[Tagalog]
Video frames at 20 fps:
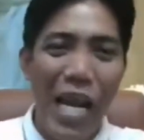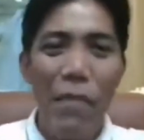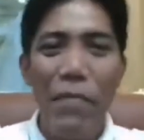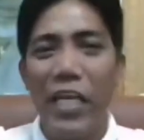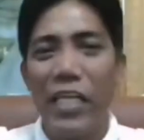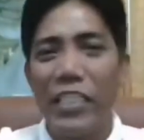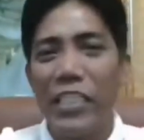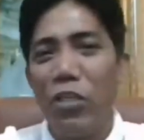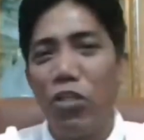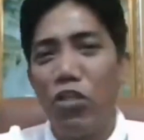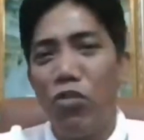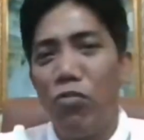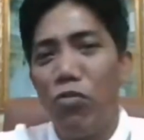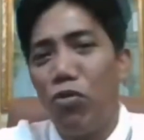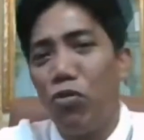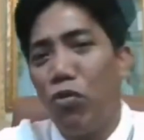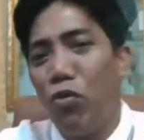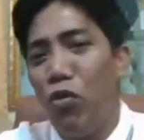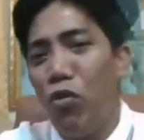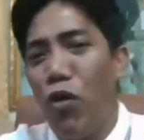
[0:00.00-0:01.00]
Marami kasing
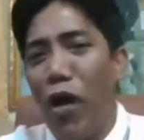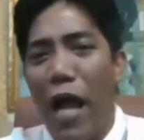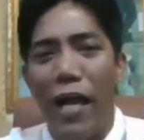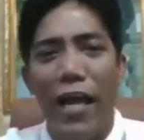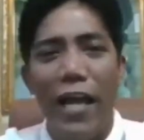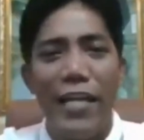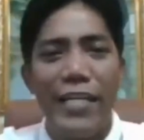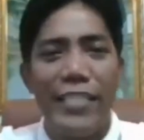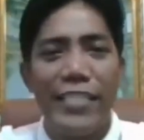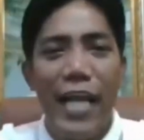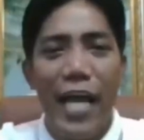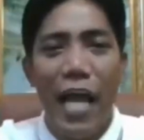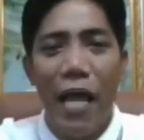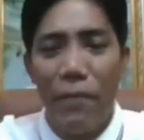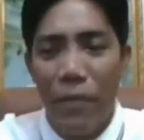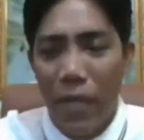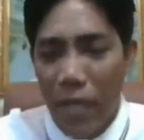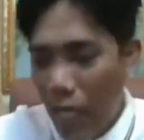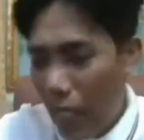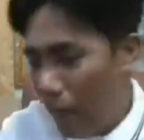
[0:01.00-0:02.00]
tumutulong, ang galing
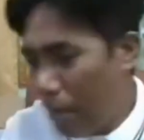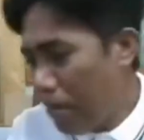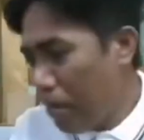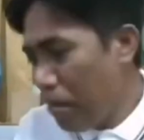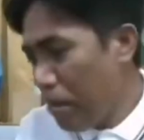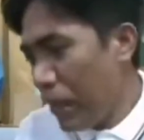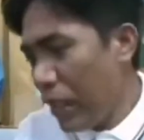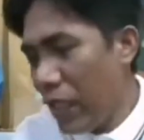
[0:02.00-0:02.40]
sa camera.